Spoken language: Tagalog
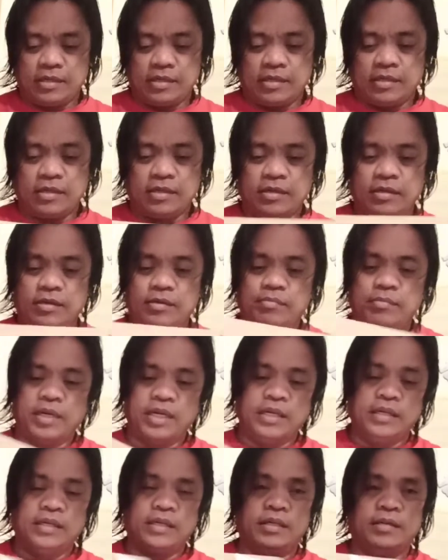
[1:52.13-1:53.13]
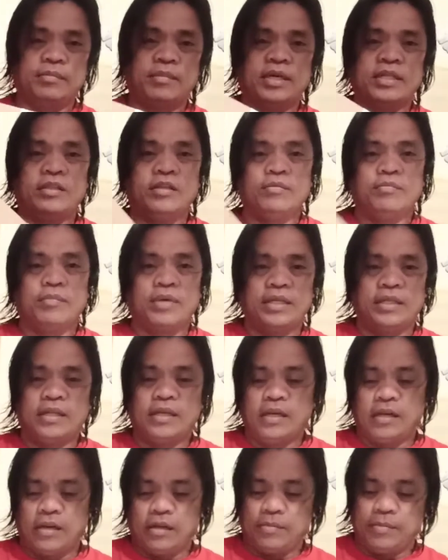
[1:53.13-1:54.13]
uh, may, may, may
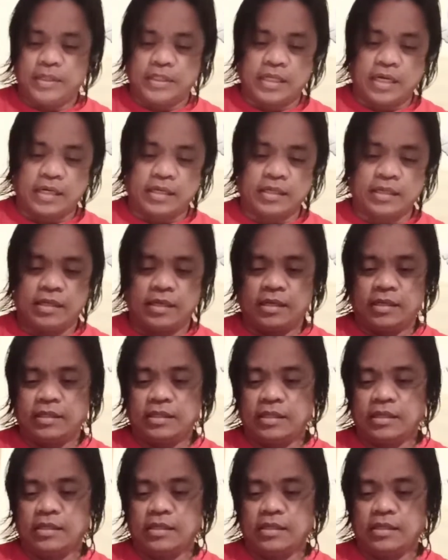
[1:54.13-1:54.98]
deliver sa akin na